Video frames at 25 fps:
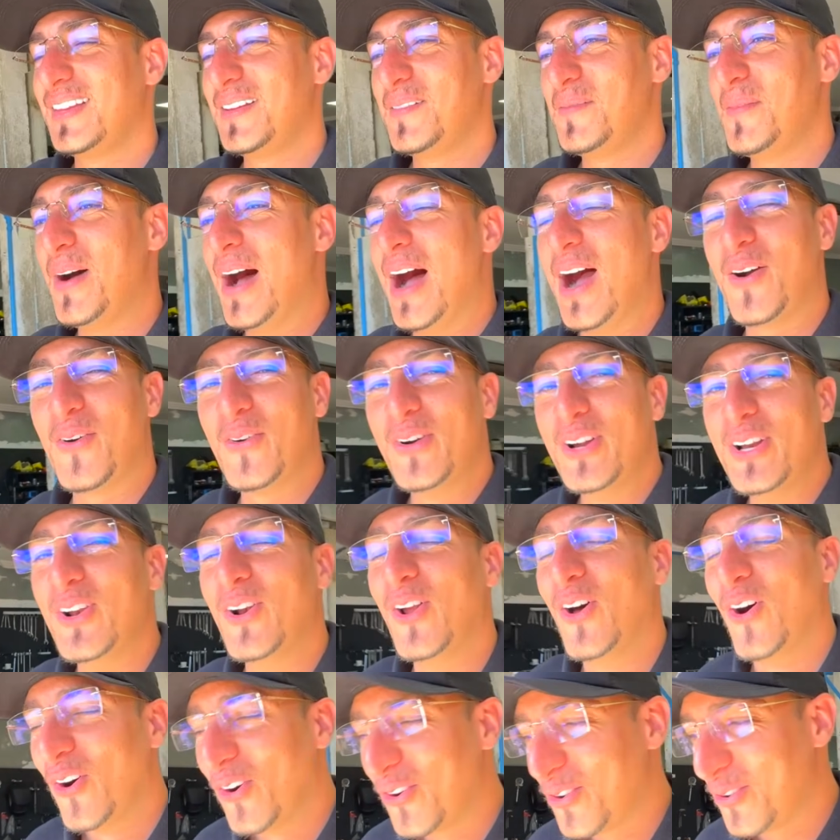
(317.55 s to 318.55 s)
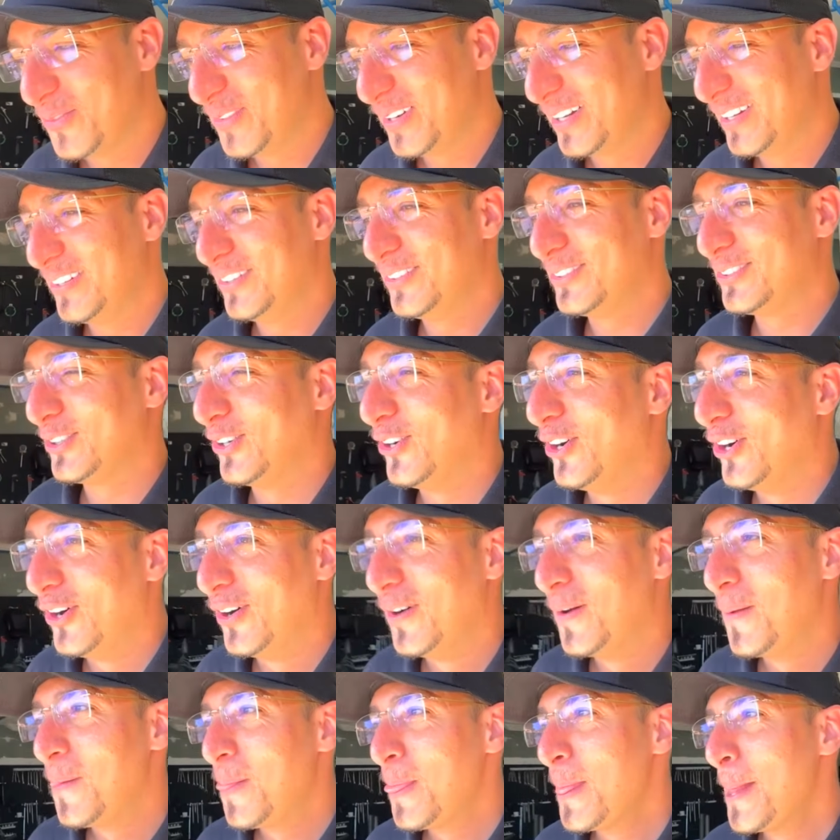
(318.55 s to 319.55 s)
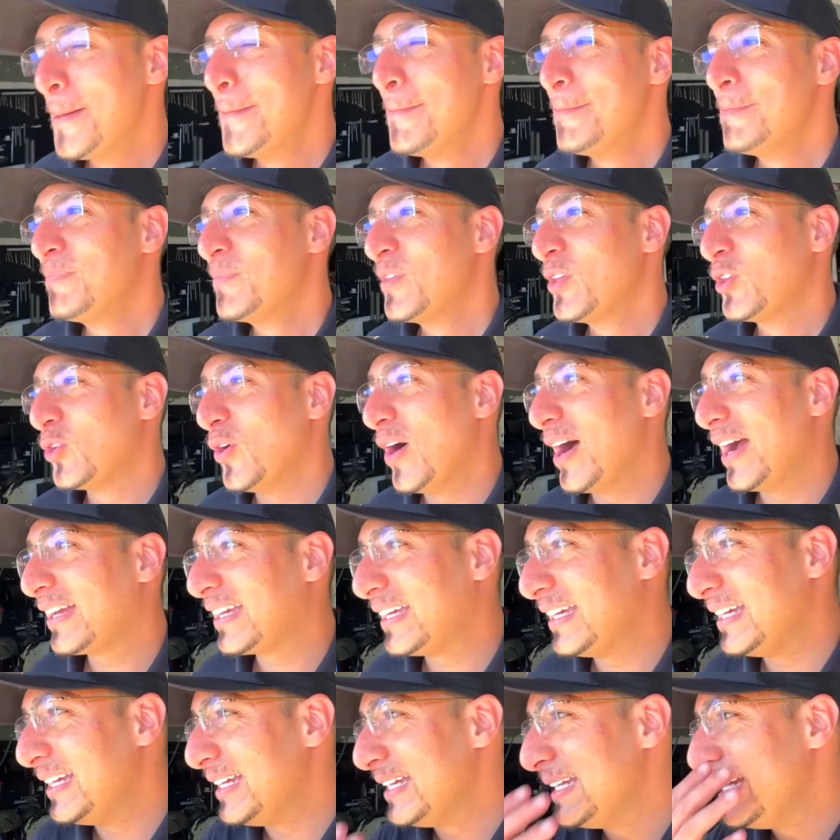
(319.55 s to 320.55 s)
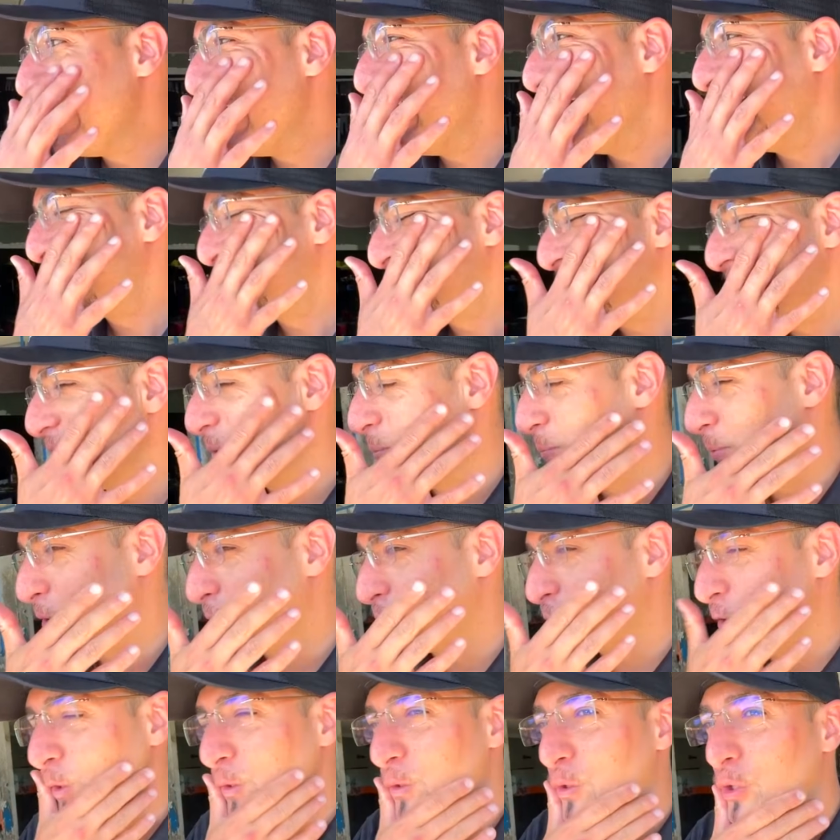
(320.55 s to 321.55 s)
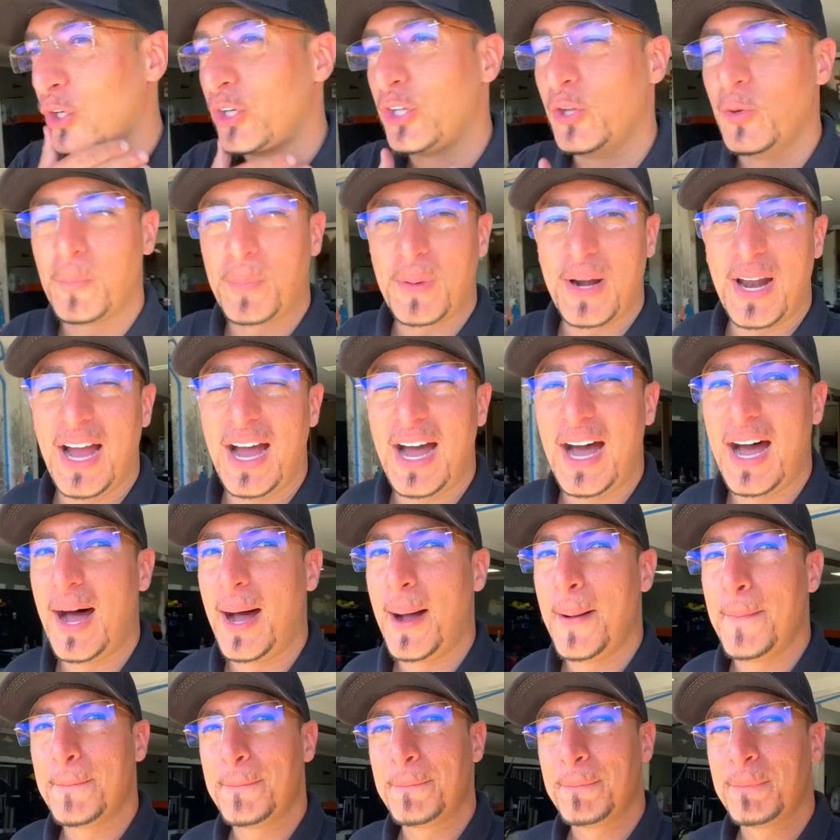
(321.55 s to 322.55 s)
Bagulho louco, mano. Eu tô, tô aqui em êxtase porque eu tô doido pra